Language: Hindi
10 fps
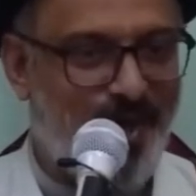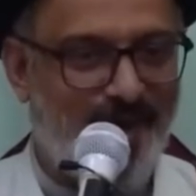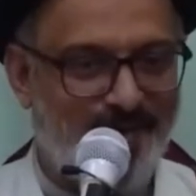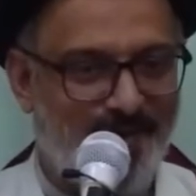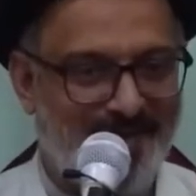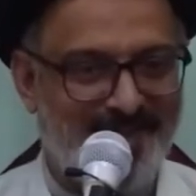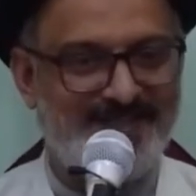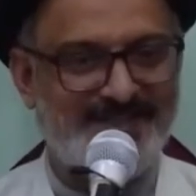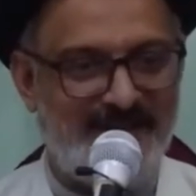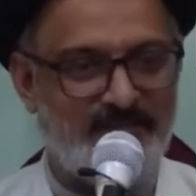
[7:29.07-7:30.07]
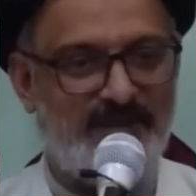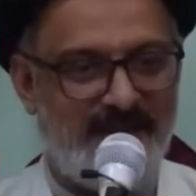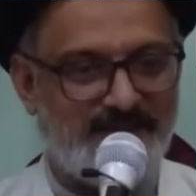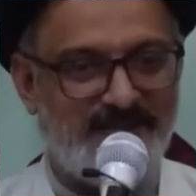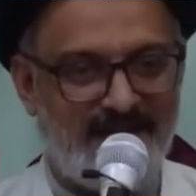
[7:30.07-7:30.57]
कार्ड वाले कि जी हमने
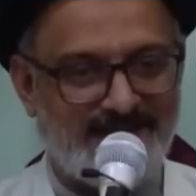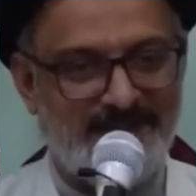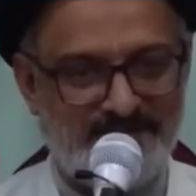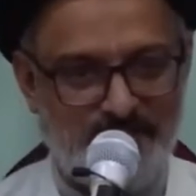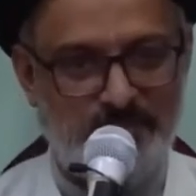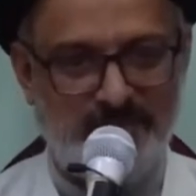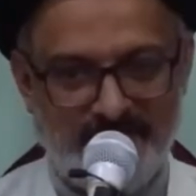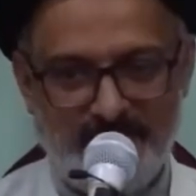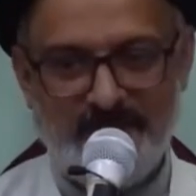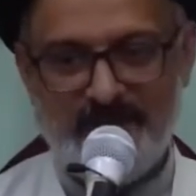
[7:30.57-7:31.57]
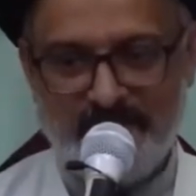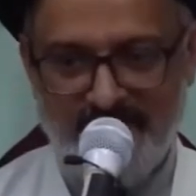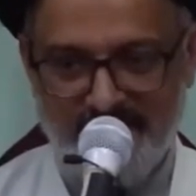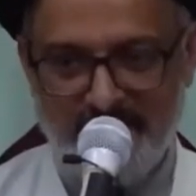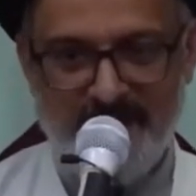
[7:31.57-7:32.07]
एहतियातन इसको पंद्रह मिनट
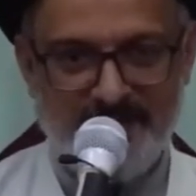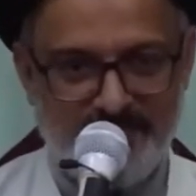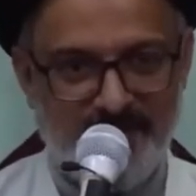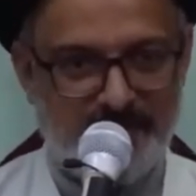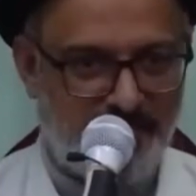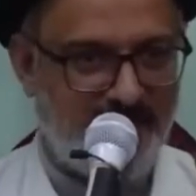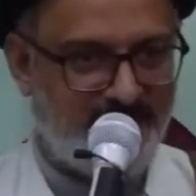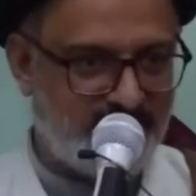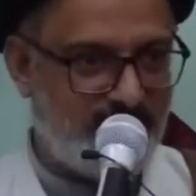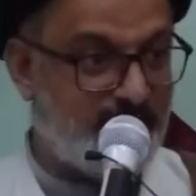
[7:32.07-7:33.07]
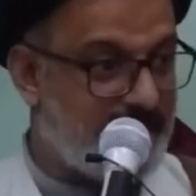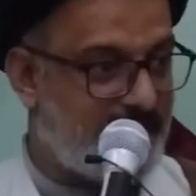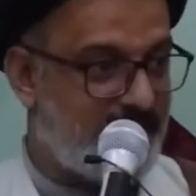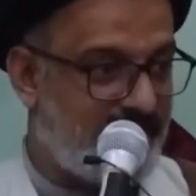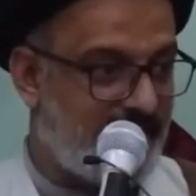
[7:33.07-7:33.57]
पहले बारह मिनट पहले जो है बंद
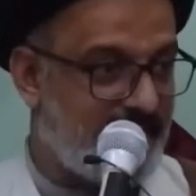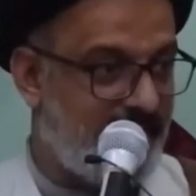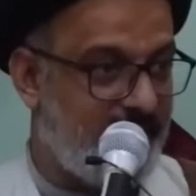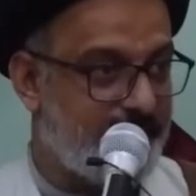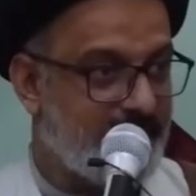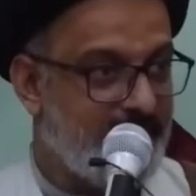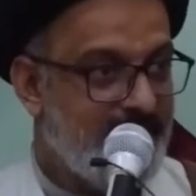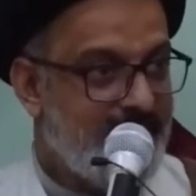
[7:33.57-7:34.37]
करने का कहा है